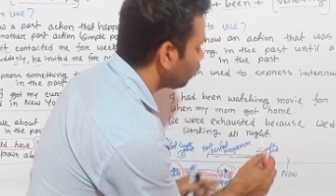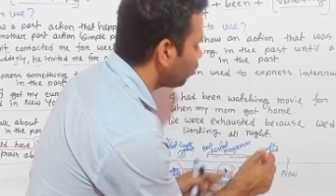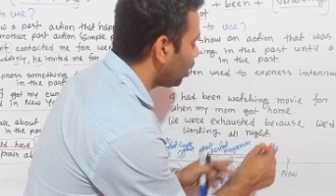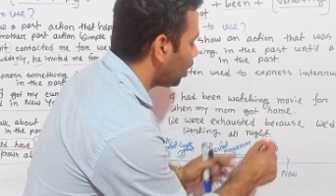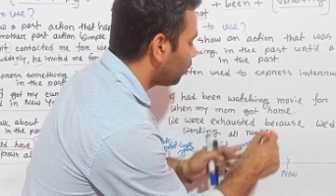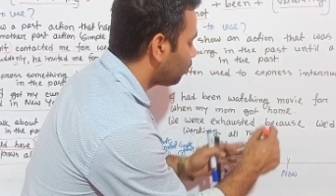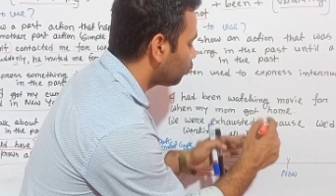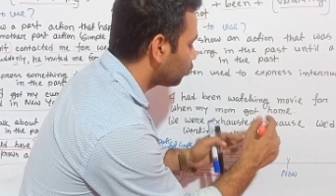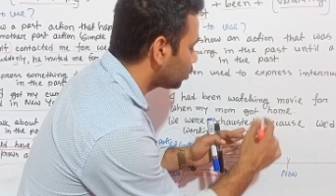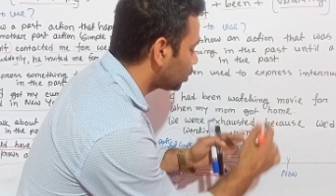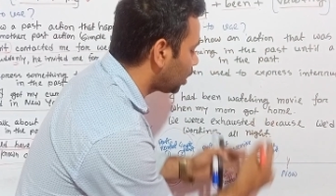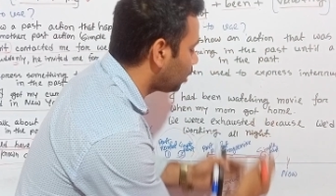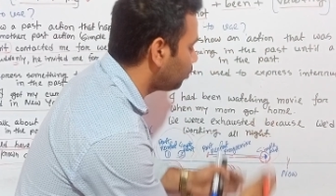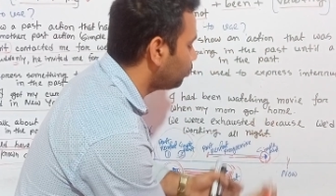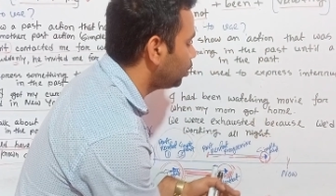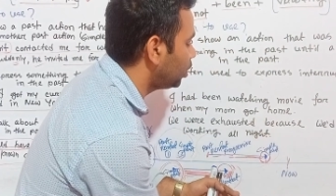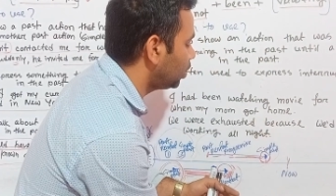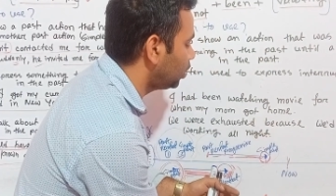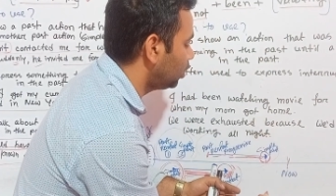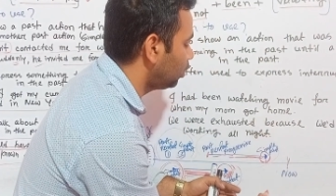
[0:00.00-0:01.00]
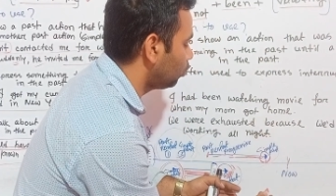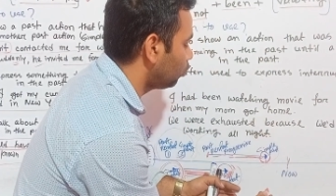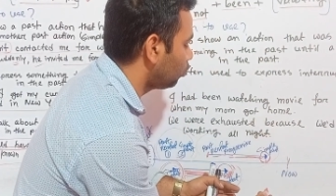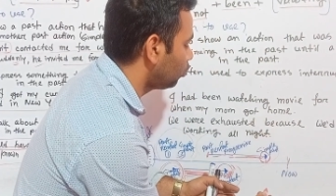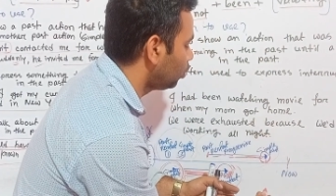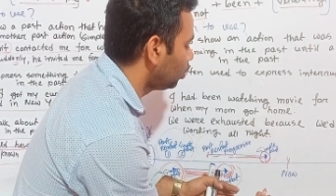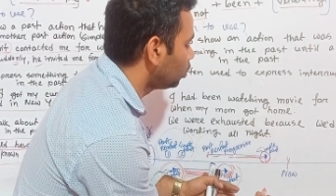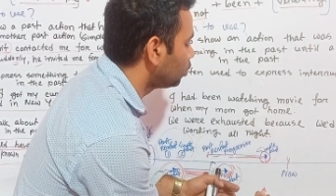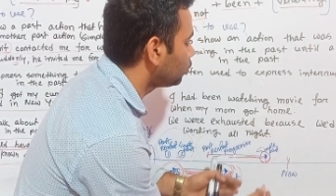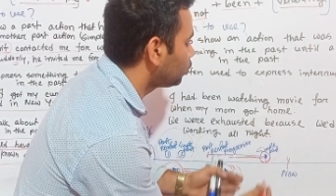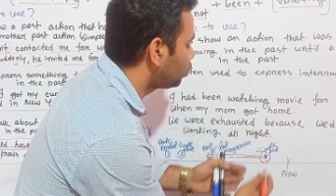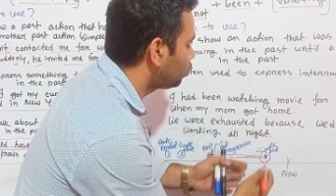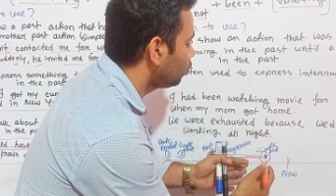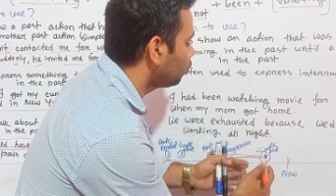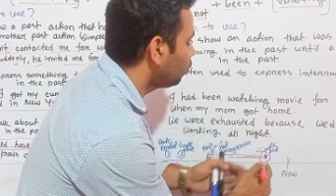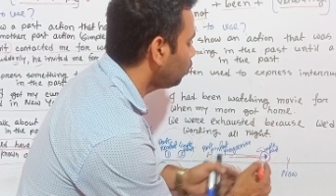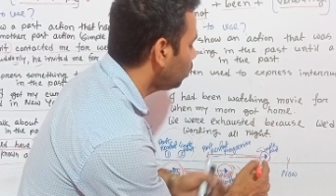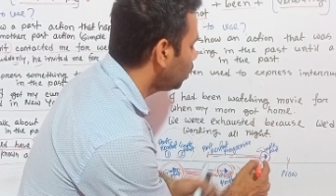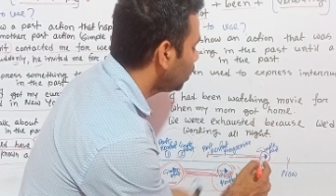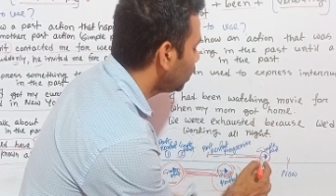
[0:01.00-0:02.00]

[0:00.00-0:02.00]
করলো এবং থামিয়ে দিল সো